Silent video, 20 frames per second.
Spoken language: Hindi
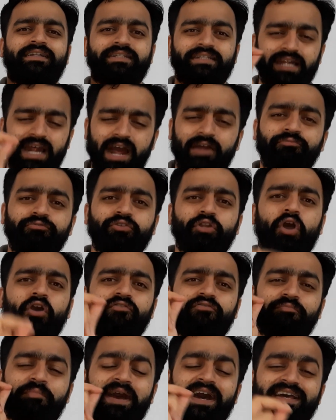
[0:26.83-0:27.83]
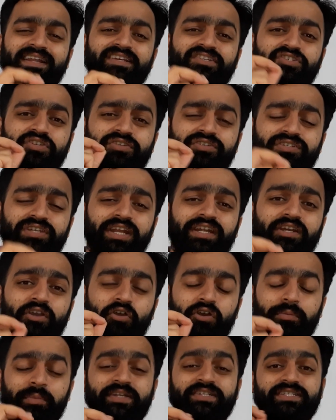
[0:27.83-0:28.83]
ड्राफ्ट ऑफ महाराष्ट्र
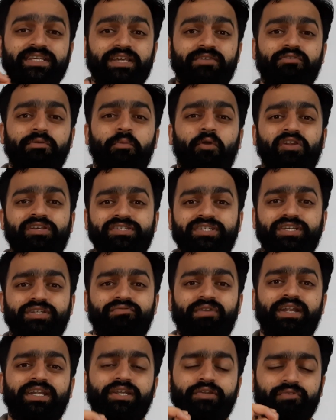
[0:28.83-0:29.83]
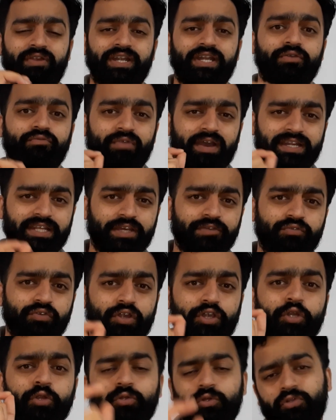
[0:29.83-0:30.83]
स्टेट गवर्नमेंट्स ईवी पॉलिसी 2021
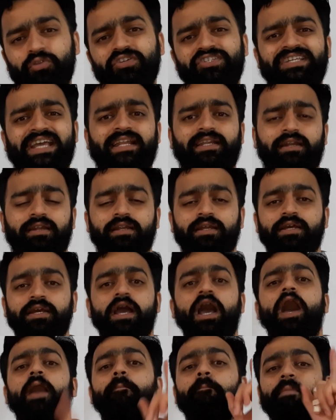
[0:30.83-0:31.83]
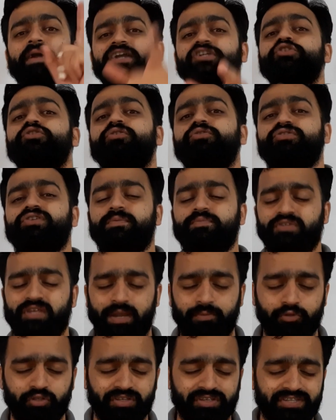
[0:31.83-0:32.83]
इफ यू आर न्यू टू दिस चैनल मेक श्योर यू
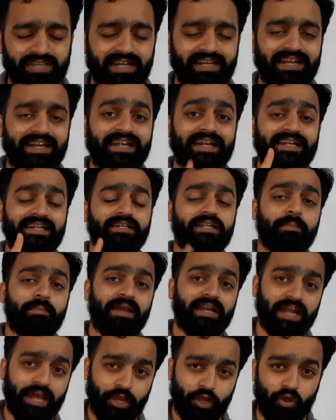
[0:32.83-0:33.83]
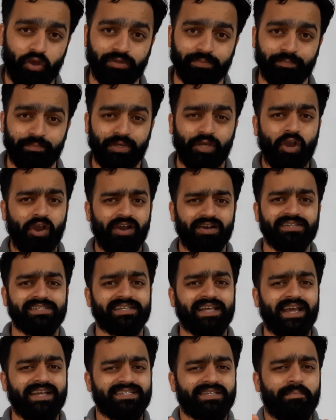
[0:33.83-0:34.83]
सब्सक्राइब टू दिस चैनल एंड हिट द बेल आइकॉन
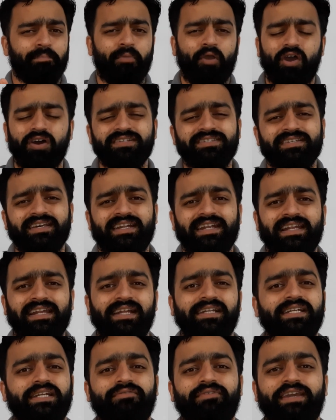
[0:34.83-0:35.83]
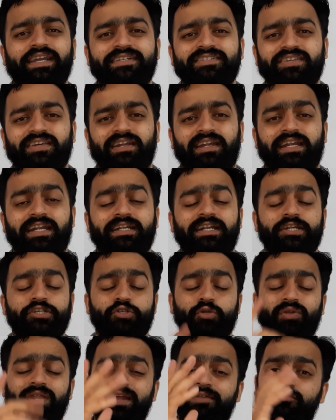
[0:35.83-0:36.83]
बिकॉज ऐसे बहुत सारे इलेक्ट्रिक व्हीकल्स के
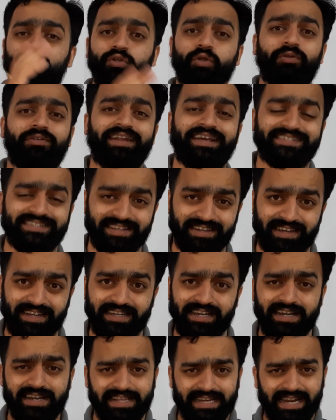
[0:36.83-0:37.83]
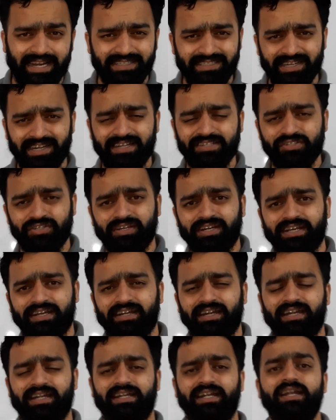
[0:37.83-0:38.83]
रिलेटेड सोलर फोटोवोल्टाइक्स के रिलेटेड इलेक्ट्रिकल
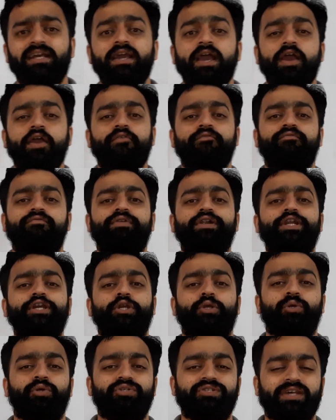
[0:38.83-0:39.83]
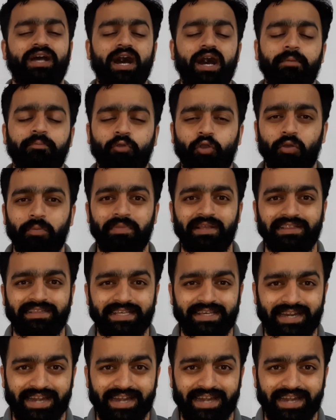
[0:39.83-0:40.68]
इंजीनियरिंग के रिलेटेड वीडियोज आपको मिलते